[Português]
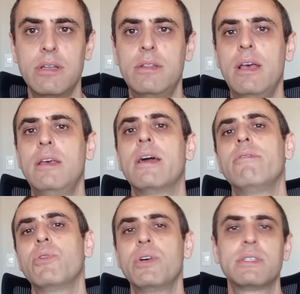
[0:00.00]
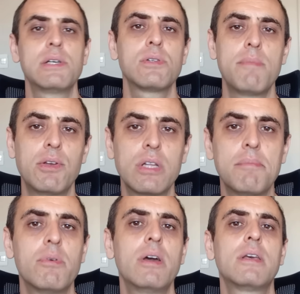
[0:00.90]
que tem aviões, não somente da
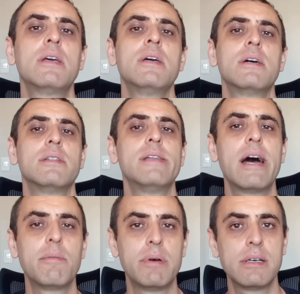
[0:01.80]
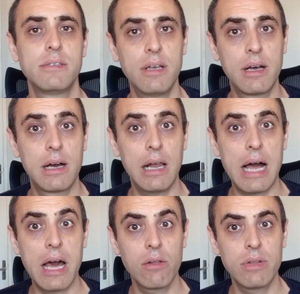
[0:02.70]
Boeing, da Airbus e,
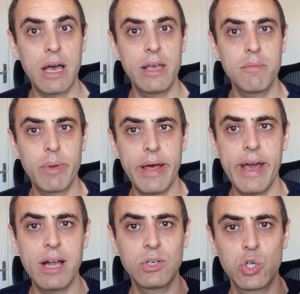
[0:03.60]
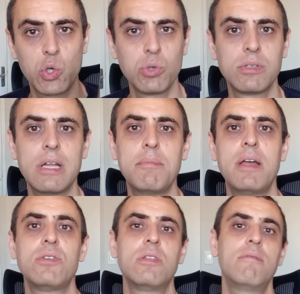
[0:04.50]
claro, da Embraer,
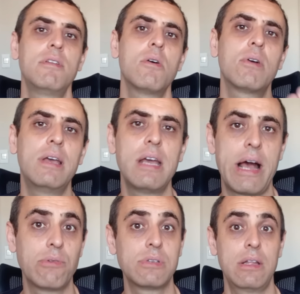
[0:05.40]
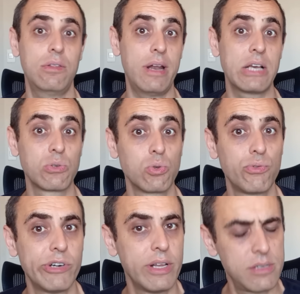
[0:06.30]
justamente devido ao que? Aos atrasos dos
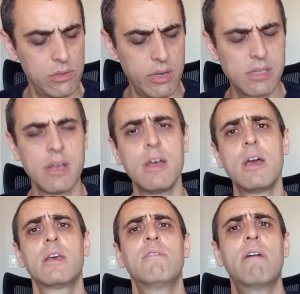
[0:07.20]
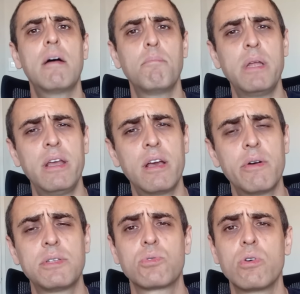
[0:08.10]
fornecedores que fabricam
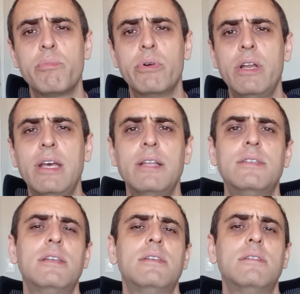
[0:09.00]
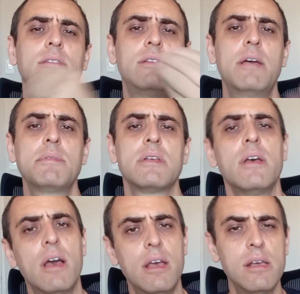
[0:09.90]
esses componentes, esses sistemas,
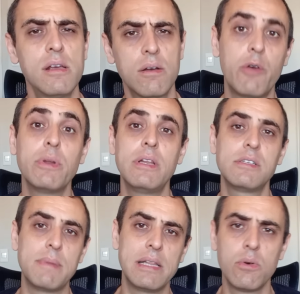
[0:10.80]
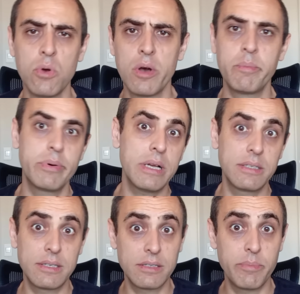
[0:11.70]
e, e quando eles mandam para
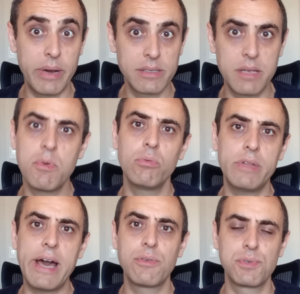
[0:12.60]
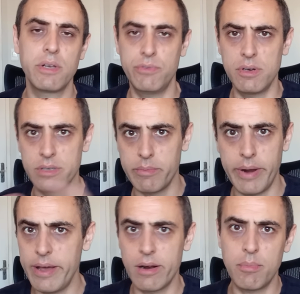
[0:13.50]
essas empresas aí montarem seus aviões, a
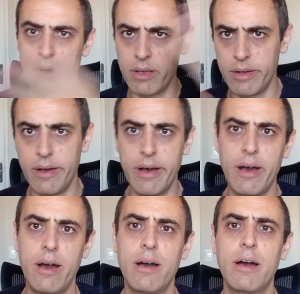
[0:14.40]
Embraer, a Boeing, a,